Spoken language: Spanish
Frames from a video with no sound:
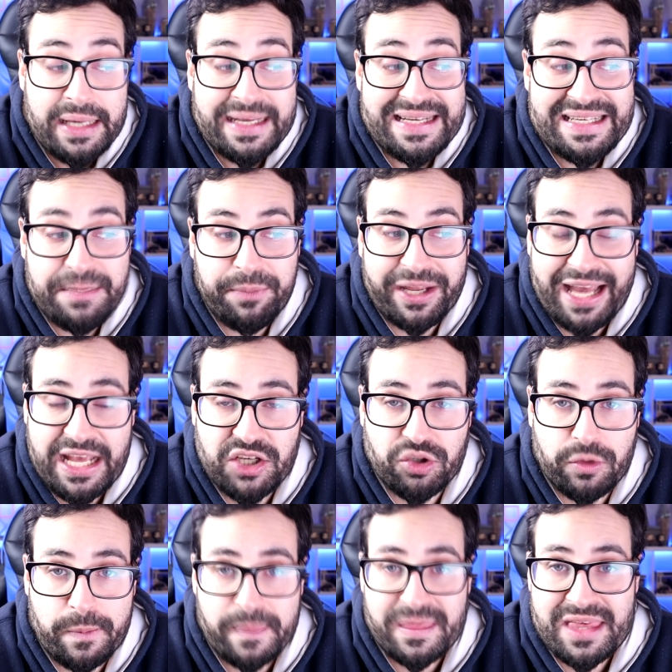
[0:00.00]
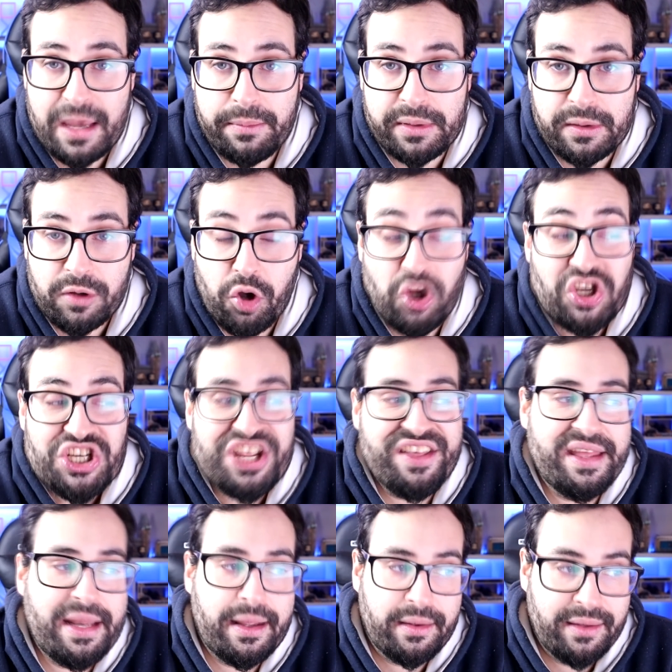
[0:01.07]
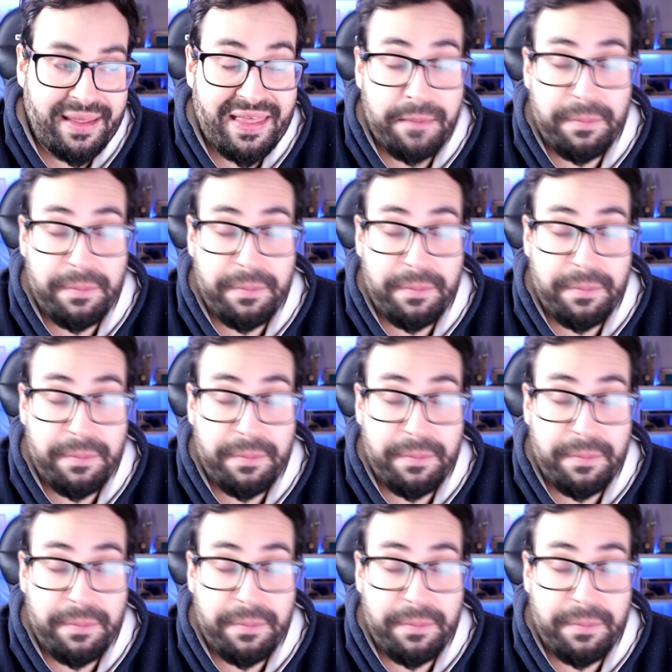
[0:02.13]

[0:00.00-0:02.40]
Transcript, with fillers: Y si para eso Xavi considera que